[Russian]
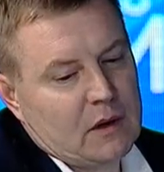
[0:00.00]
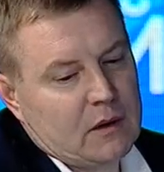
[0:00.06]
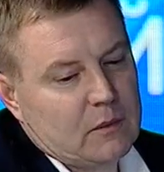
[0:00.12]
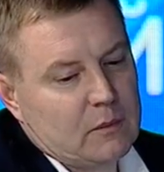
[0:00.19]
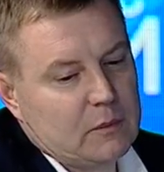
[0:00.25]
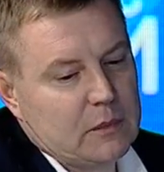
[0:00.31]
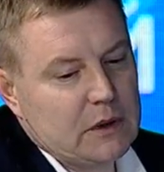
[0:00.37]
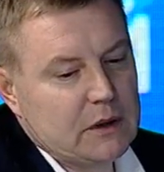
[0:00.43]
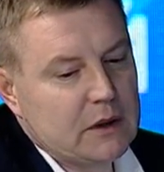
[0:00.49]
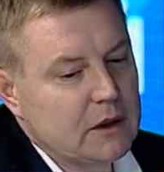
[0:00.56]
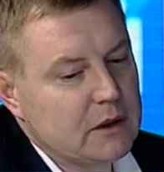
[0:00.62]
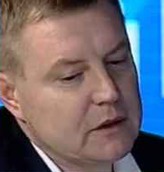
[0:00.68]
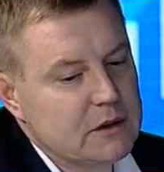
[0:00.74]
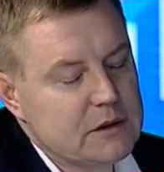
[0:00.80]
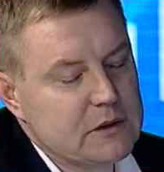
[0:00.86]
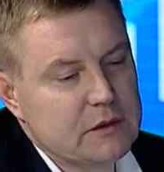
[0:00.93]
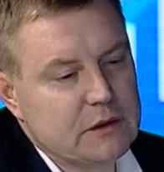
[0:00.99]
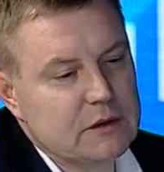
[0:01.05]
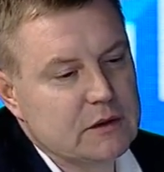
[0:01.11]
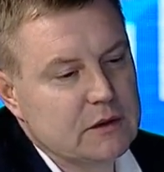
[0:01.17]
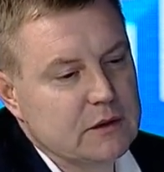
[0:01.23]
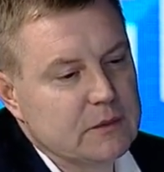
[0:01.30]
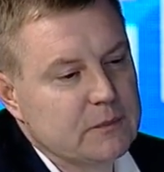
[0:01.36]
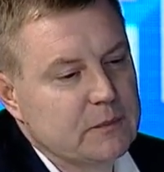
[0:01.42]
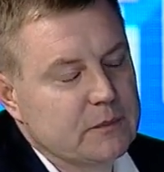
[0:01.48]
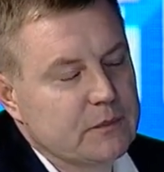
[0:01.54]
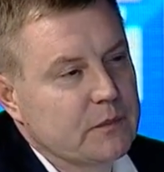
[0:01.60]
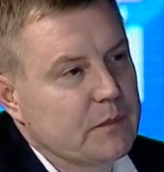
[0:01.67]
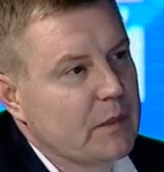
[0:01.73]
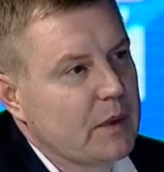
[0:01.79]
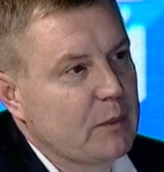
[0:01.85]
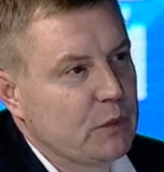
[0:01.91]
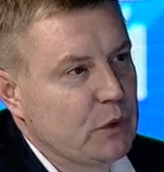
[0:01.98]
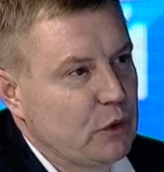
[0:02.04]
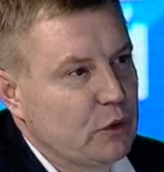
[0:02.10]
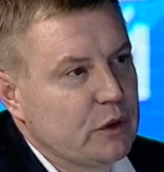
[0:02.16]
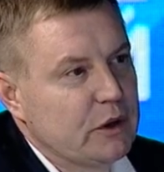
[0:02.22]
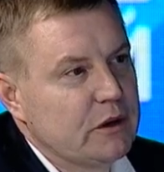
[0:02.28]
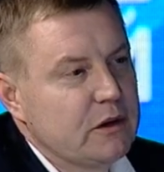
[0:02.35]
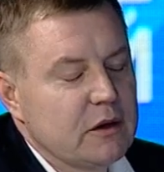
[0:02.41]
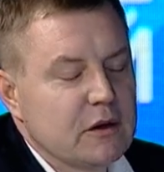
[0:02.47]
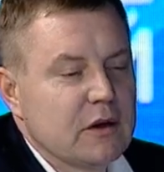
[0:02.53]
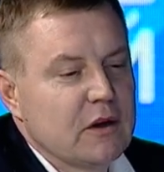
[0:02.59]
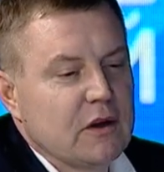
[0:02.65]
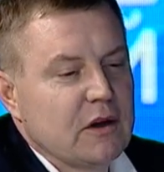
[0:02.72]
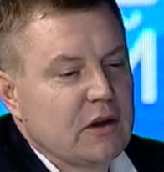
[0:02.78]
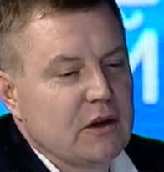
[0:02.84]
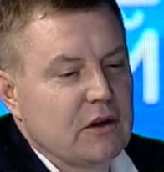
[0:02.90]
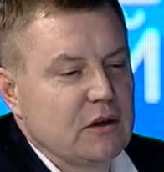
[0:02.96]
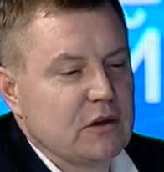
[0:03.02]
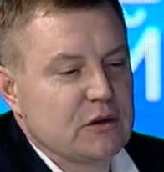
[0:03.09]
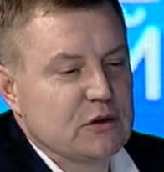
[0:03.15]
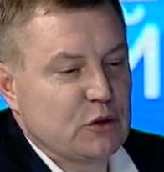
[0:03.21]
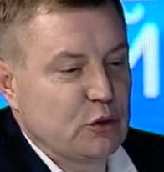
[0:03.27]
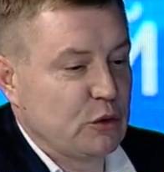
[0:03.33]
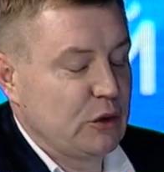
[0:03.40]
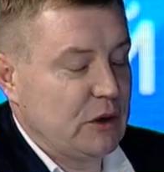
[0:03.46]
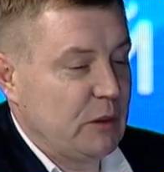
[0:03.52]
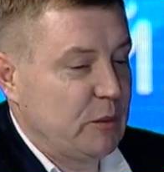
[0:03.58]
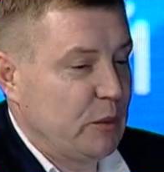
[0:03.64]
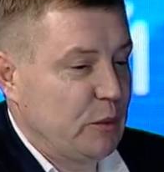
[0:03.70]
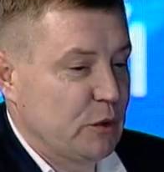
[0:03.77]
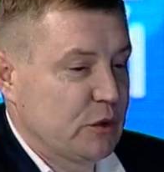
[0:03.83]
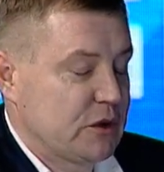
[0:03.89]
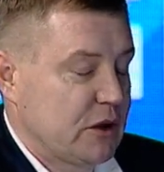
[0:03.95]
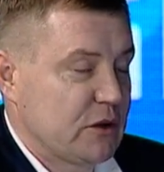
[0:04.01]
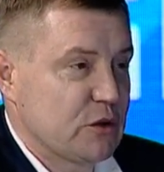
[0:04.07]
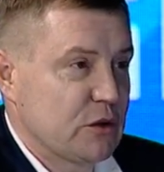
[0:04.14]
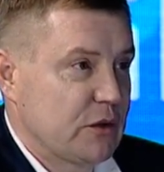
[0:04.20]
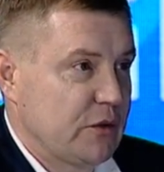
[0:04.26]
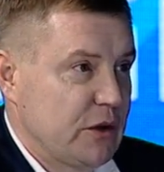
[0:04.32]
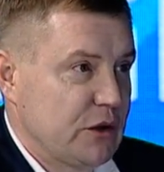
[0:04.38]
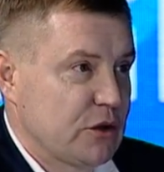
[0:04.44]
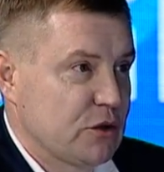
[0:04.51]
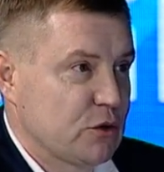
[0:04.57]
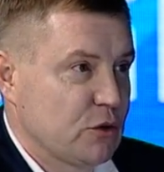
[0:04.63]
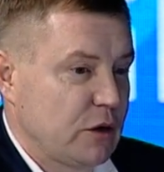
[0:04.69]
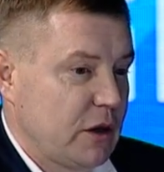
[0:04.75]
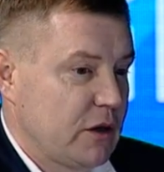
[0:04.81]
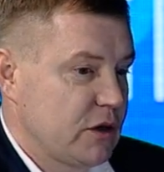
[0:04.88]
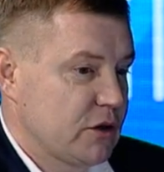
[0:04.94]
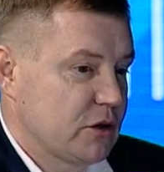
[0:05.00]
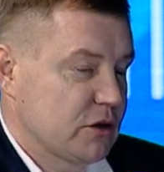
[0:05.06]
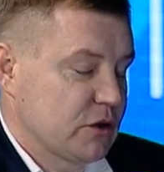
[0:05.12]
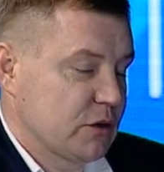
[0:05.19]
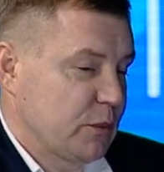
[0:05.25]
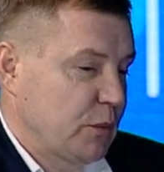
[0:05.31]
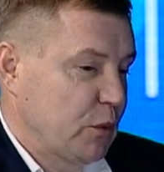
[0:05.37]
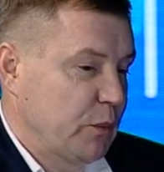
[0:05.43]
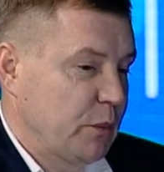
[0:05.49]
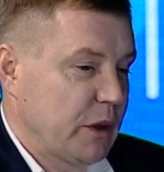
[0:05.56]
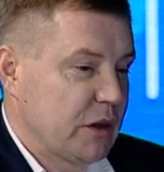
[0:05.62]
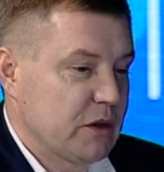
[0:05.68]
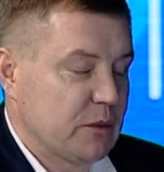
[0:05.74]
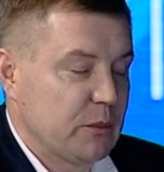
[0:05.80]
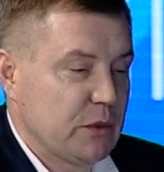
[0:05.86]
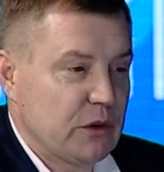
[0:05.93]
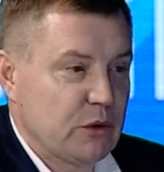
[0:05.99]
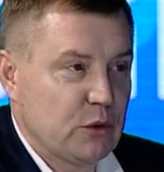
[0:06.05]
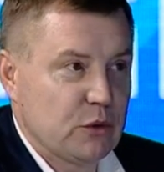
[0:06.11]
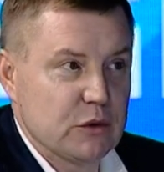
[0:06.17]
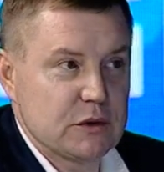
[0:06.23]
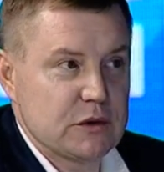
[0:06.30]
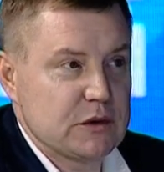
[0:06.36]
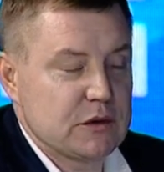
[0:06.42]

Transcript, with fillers: Молока действительно много. И сходу я бы мог сразу ответить, что, конечно же, покупайте молоко, с,